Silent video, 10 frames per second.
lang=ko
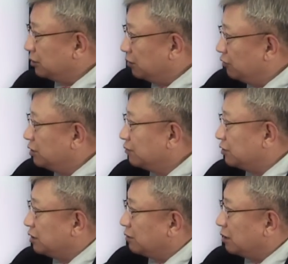이제 리듬
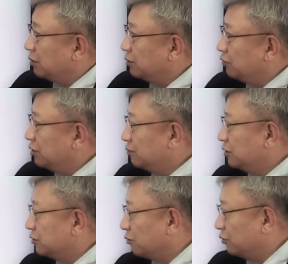스트립을
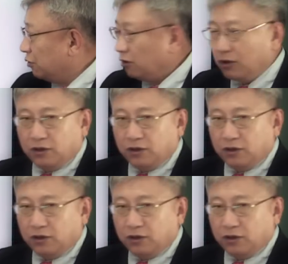리듬을 좀 더